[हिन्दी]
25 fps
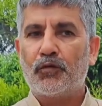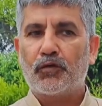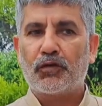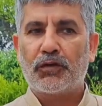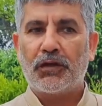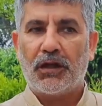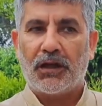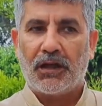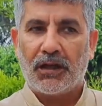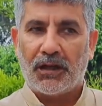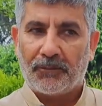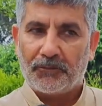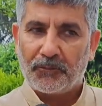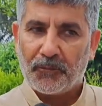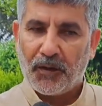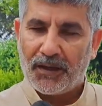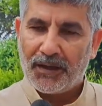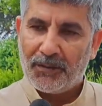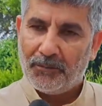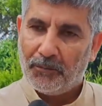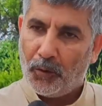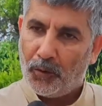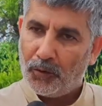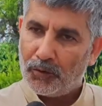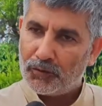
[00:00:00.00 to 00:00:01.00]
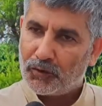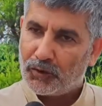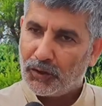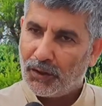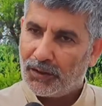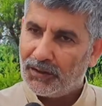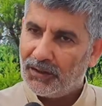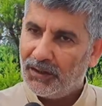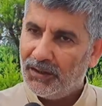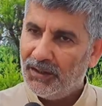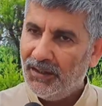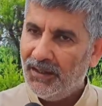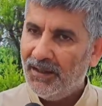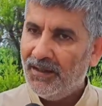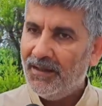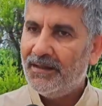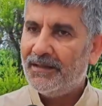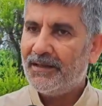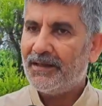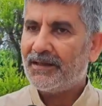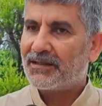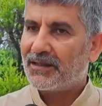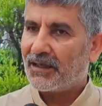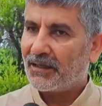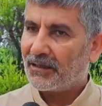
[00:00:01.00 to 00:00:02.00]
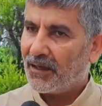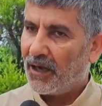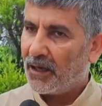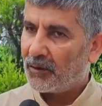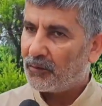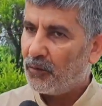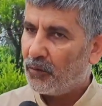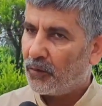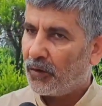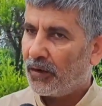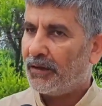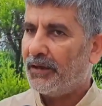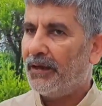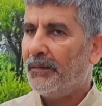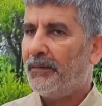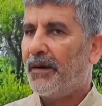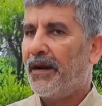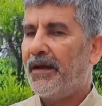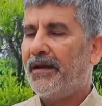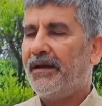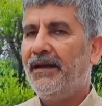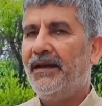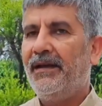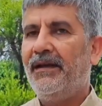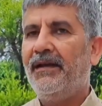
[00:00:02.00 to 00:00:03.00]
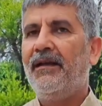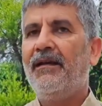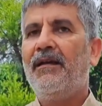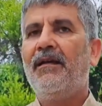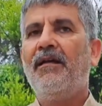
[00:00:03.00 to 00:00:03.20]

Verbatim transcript: उसकी गिरफ्तारी बहुत जल्दी इस सरकार को करनी पड़ेगी